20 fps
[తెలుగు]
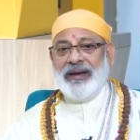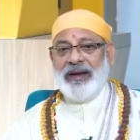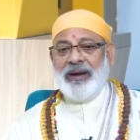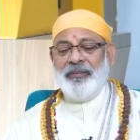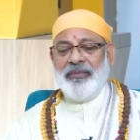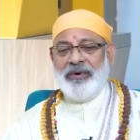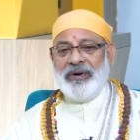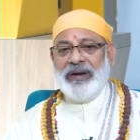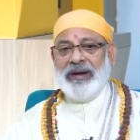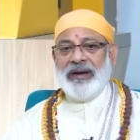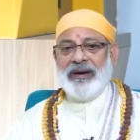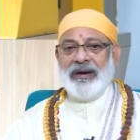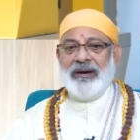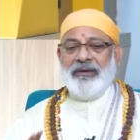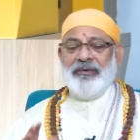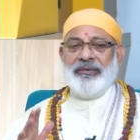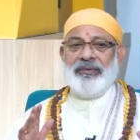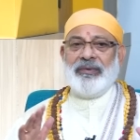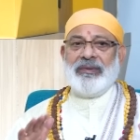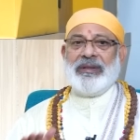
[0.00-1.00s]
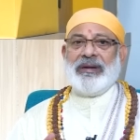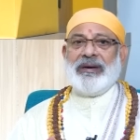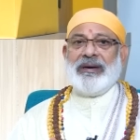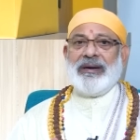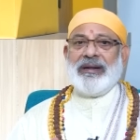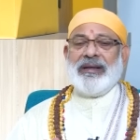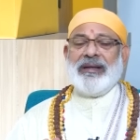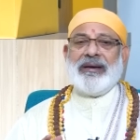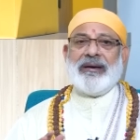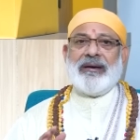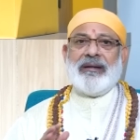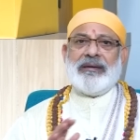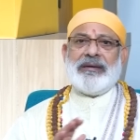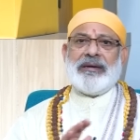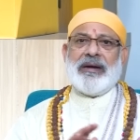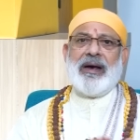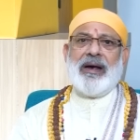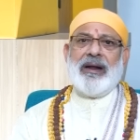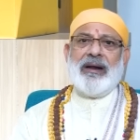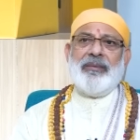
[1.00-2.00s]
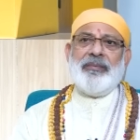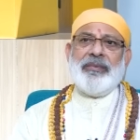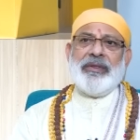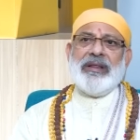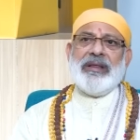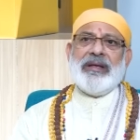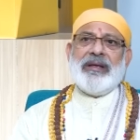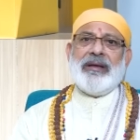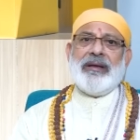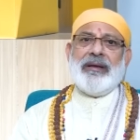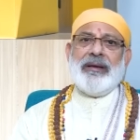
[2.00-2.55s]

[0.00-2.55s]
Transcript: ఏం ఎక్కడ వస్తుందంటే ఇక్కడ చాలామందికి